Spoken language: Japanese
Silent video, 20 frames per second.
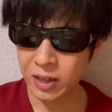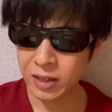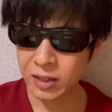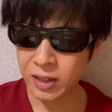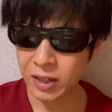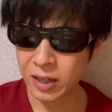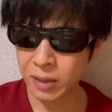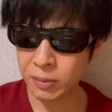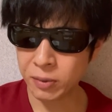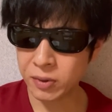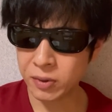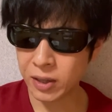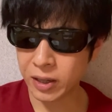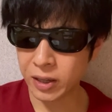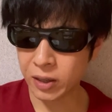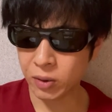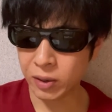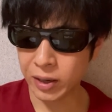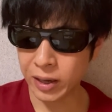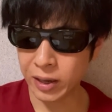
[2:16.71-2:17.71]
で、多分だ
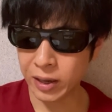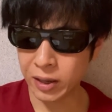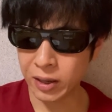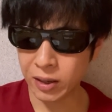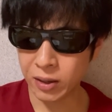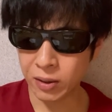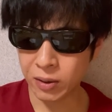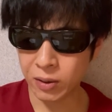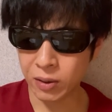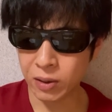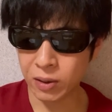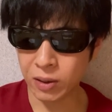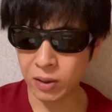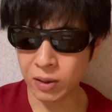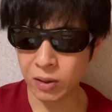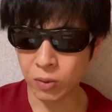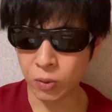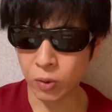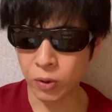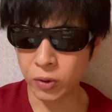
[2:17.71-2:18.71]
けどね、あ
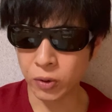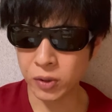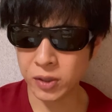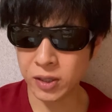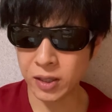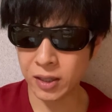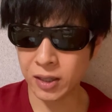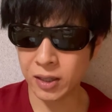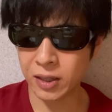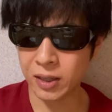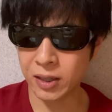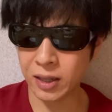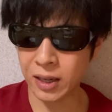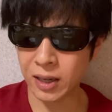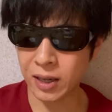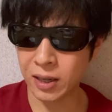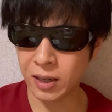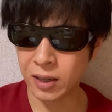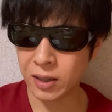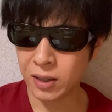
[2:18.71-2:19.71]
のご両親
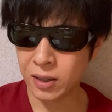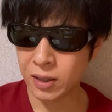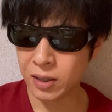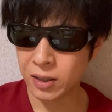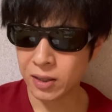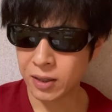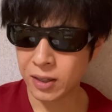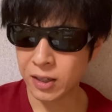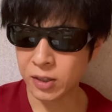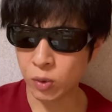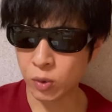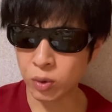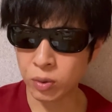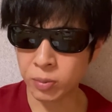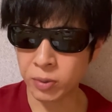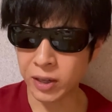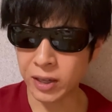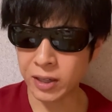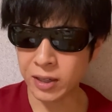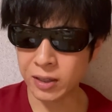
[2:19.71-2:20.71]
が、祖父
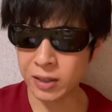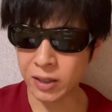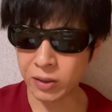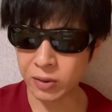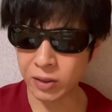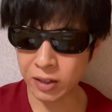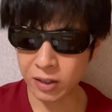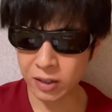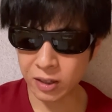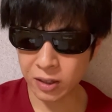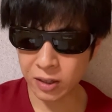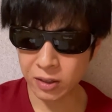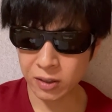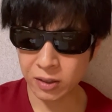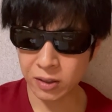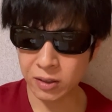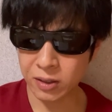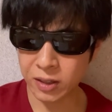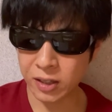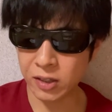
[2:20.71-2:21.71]
母が亡くなったん
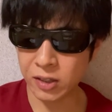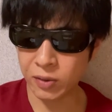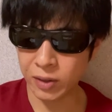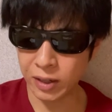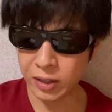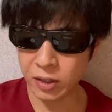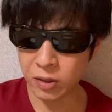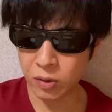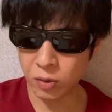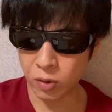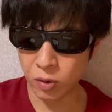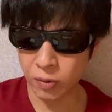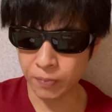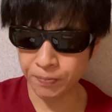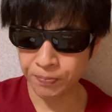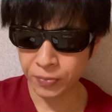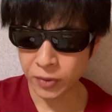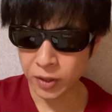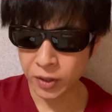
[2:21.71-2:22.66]
ですよね、きっと。